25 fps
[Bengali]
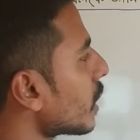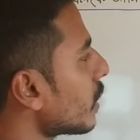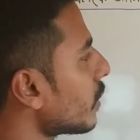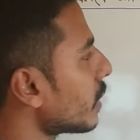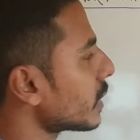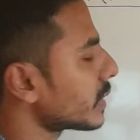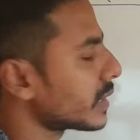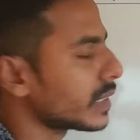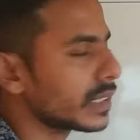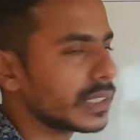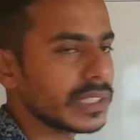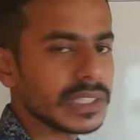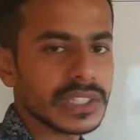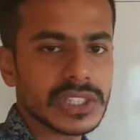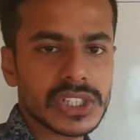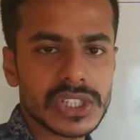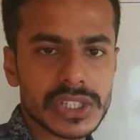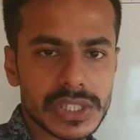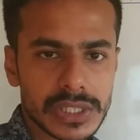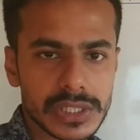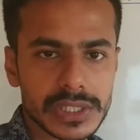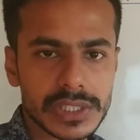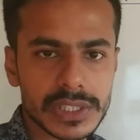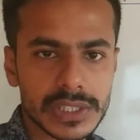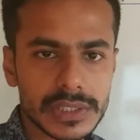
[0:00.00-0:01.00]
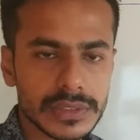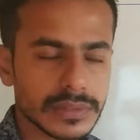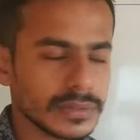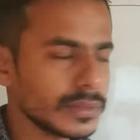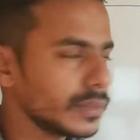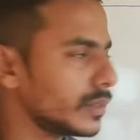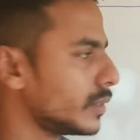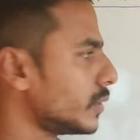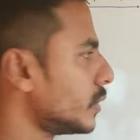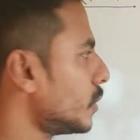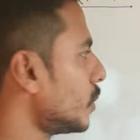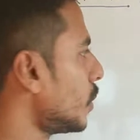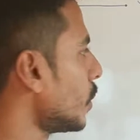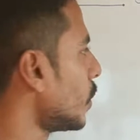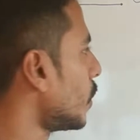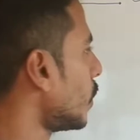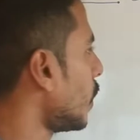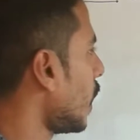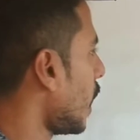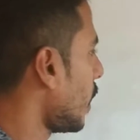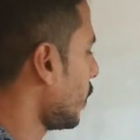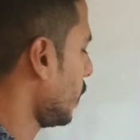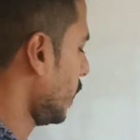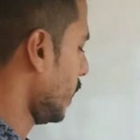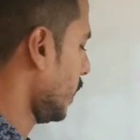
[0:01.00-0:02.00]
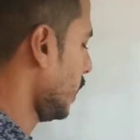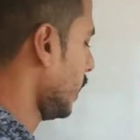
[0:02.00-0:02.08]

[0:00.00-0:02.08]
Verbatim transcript: দেওয়া আছে তিরিশ কেজি তো আমি